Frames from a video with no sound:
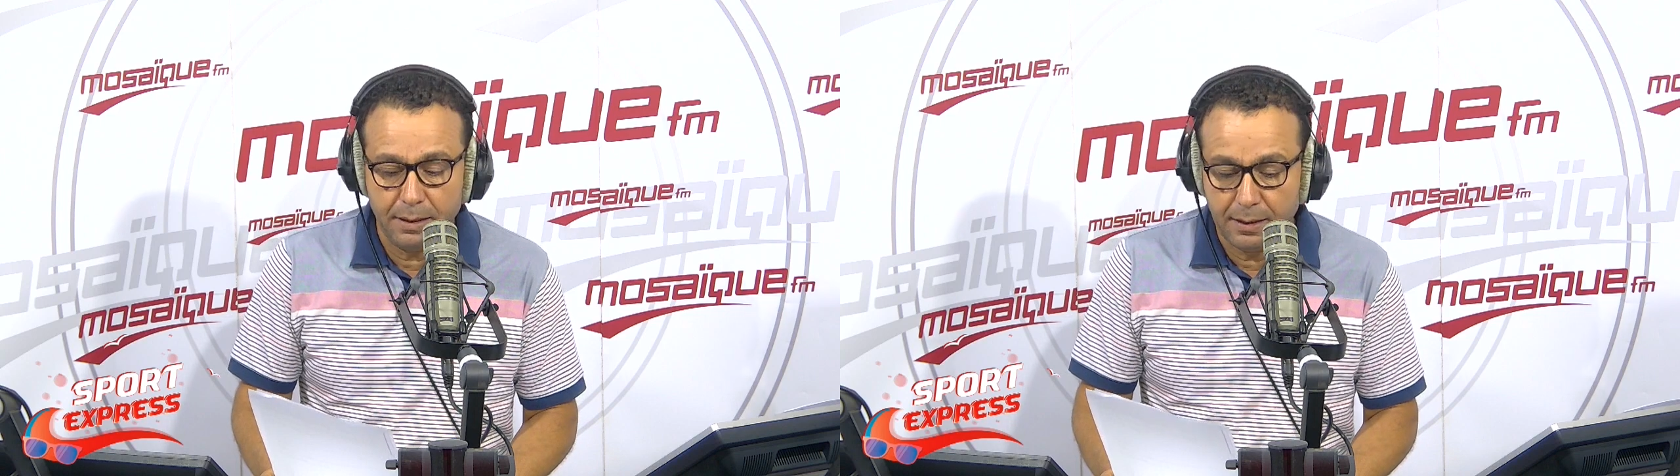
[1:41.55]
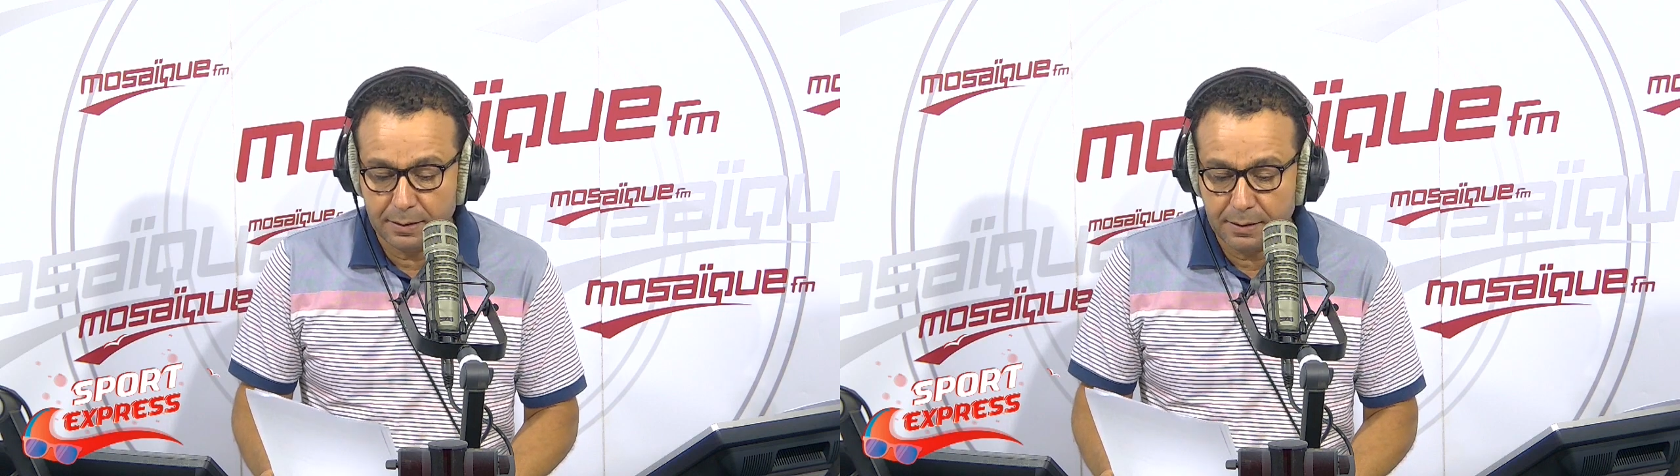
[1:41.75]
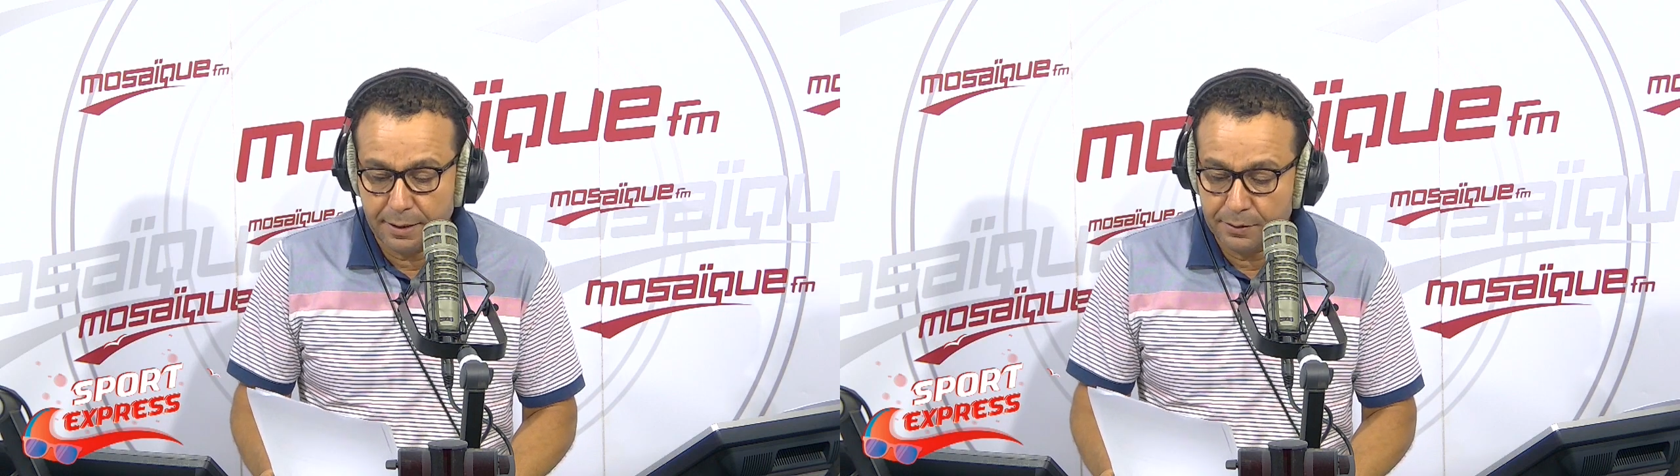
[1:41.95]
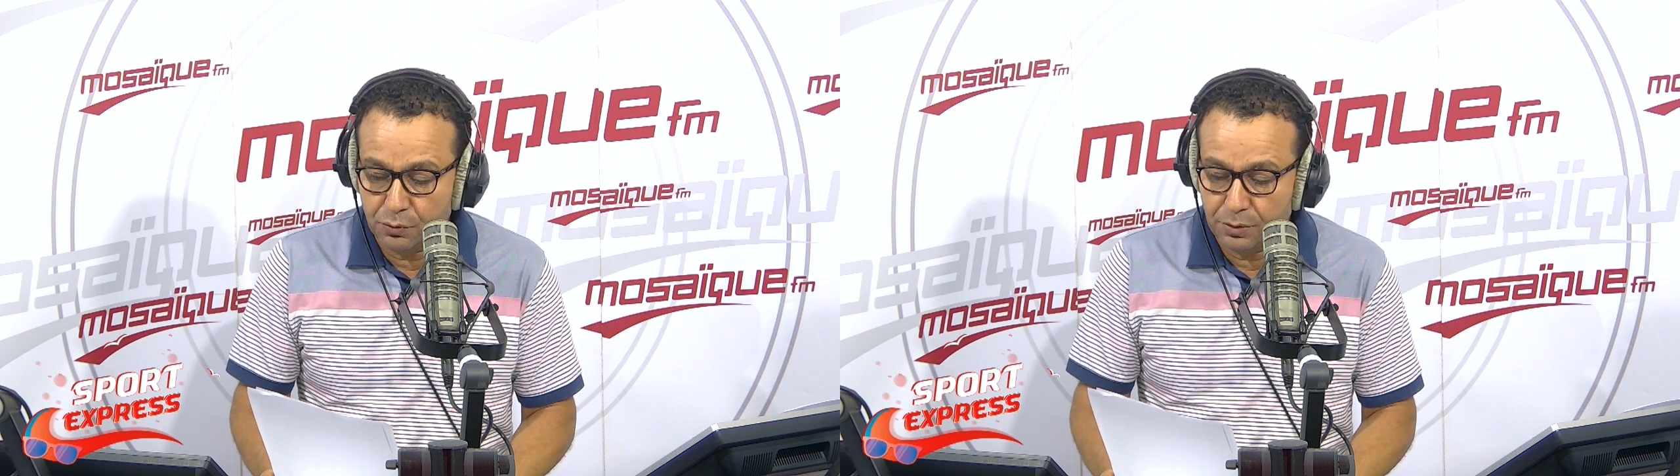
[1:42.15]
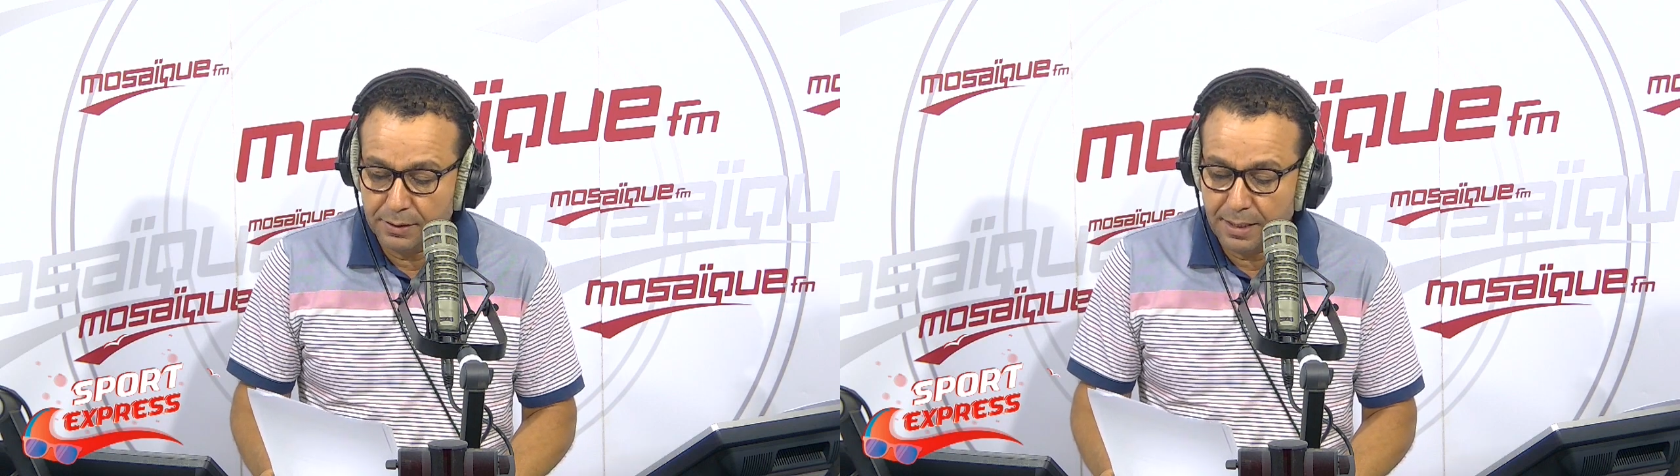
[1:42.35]
اللي
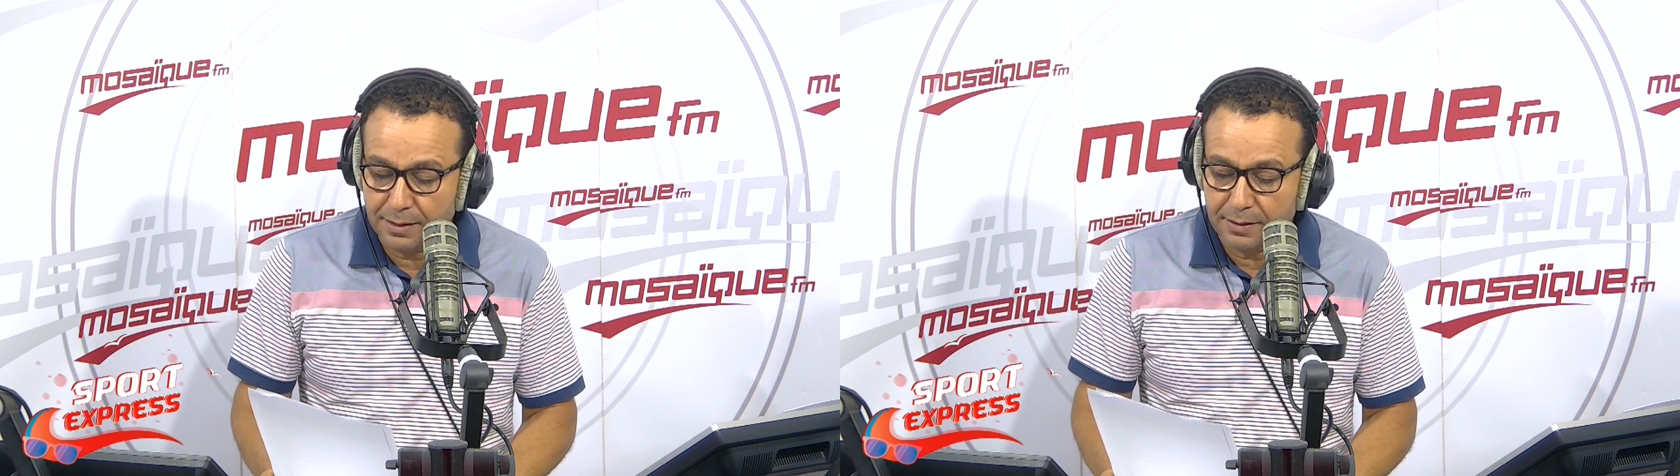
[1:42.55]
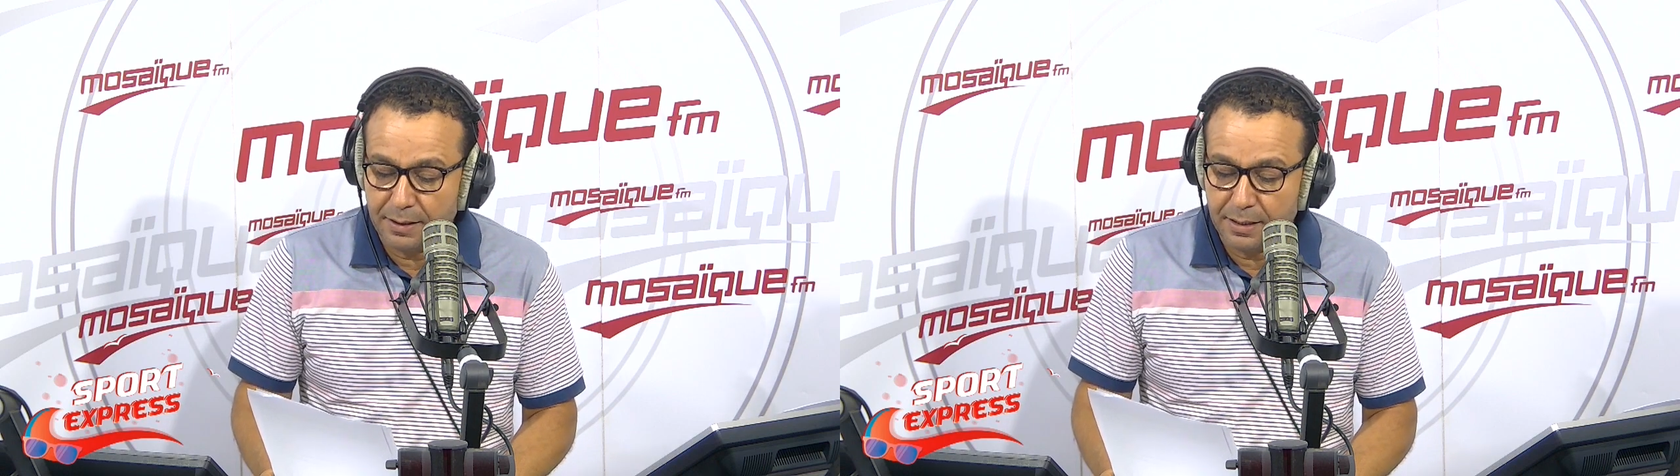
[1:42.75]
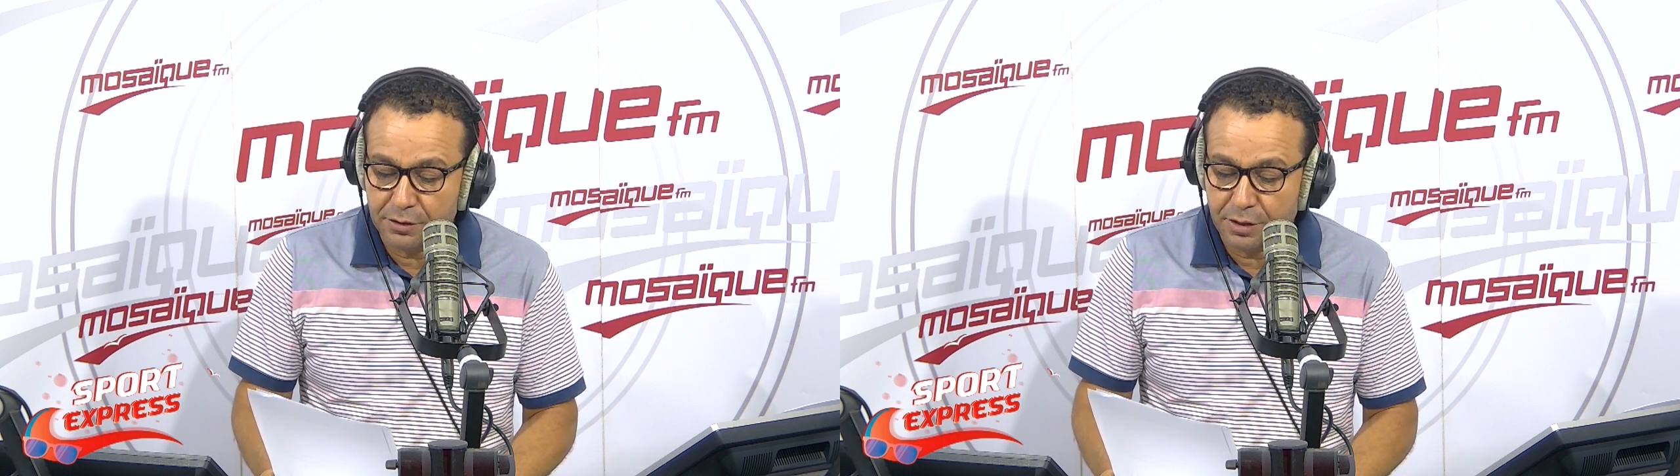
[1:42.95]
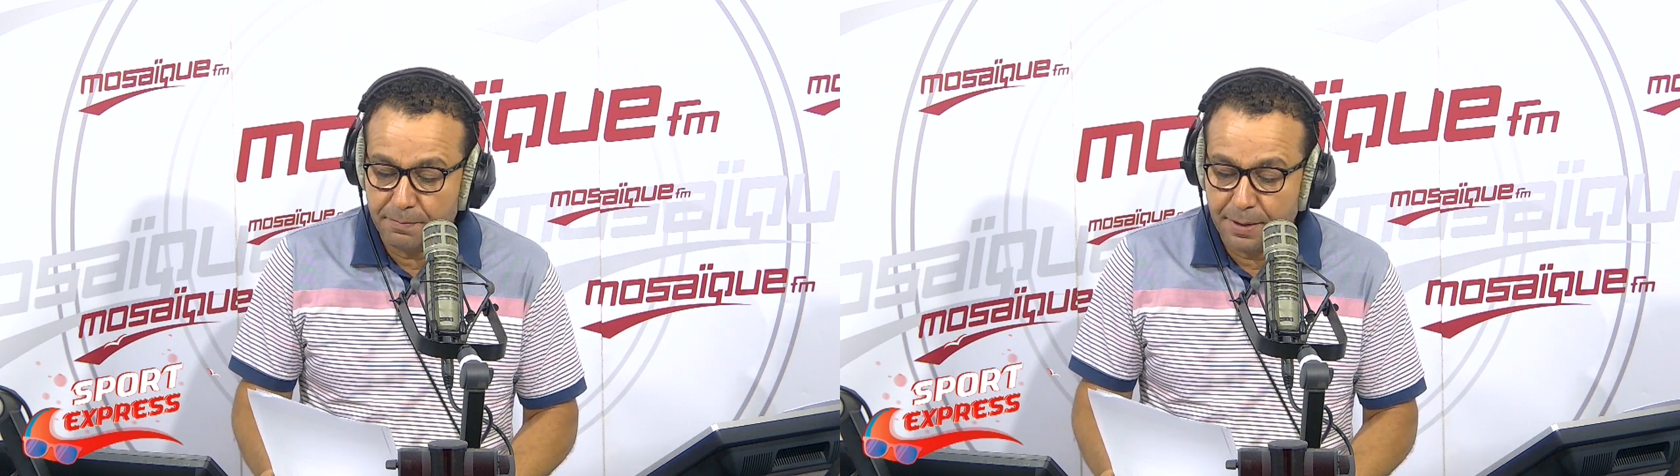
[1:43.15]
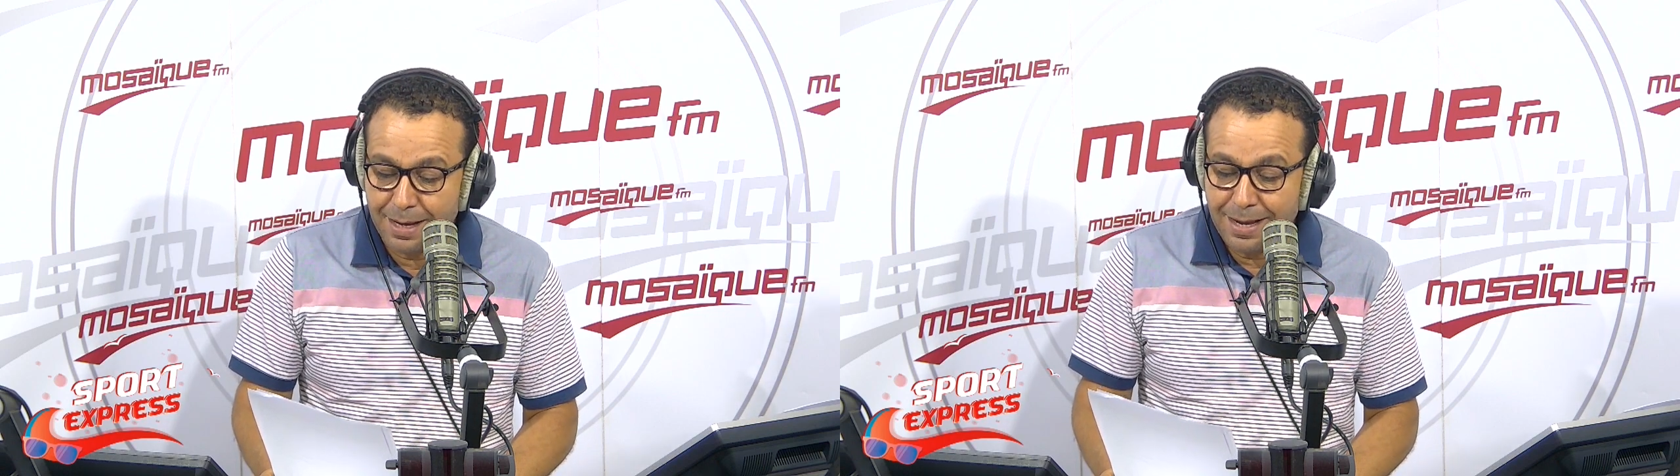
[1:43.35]
اختارته إدارة هلال
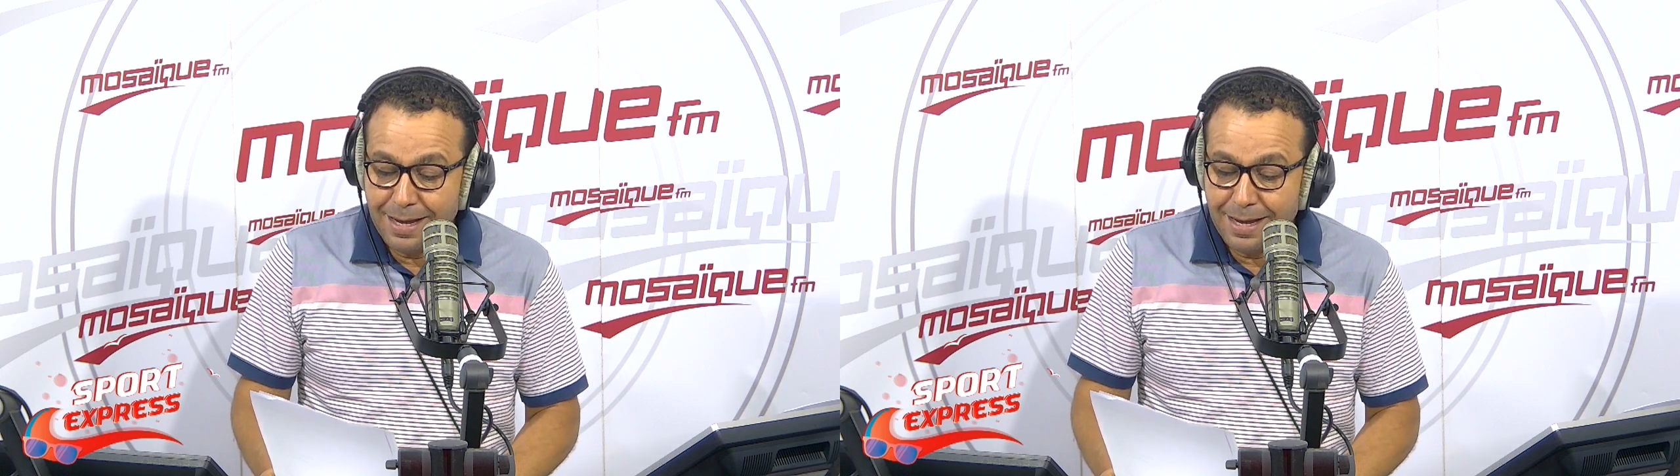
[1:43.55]
الشابة